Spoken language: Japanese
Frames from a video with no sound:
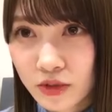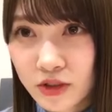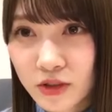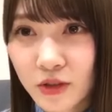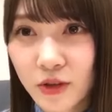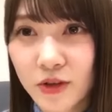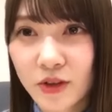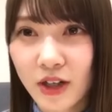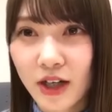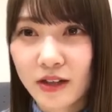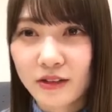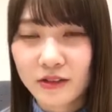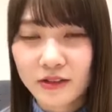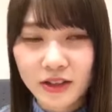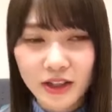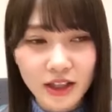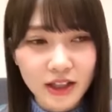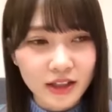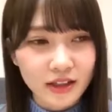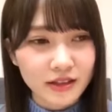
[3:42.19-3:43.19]
そう、あ
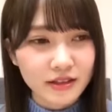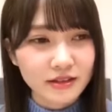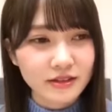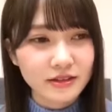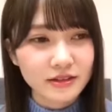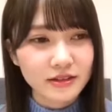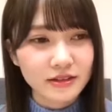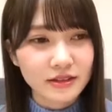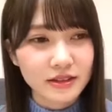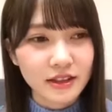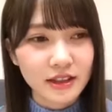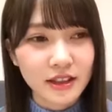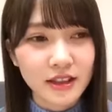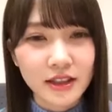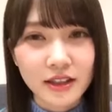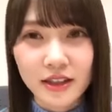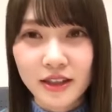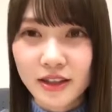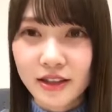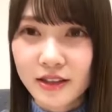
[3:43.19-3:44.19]
のね、
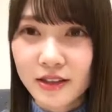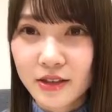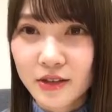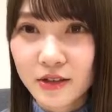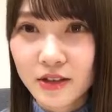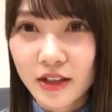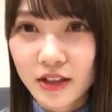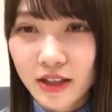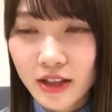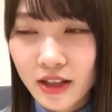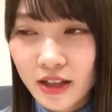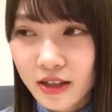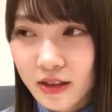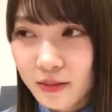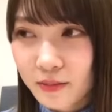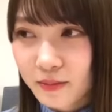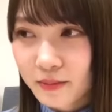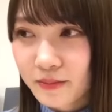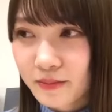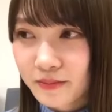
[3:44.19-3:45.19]
それ
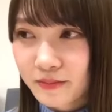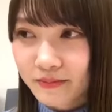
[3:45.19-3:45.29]
で